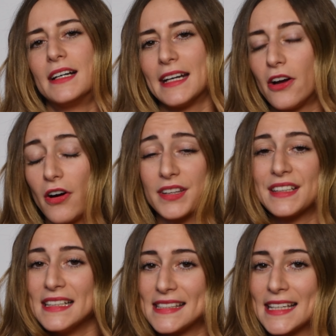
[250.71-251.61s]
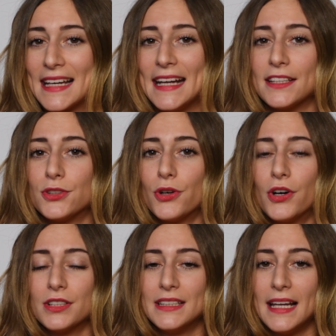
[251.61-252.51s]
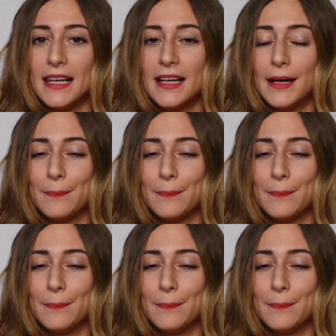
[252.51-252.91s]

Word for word: ricordati il segreto del,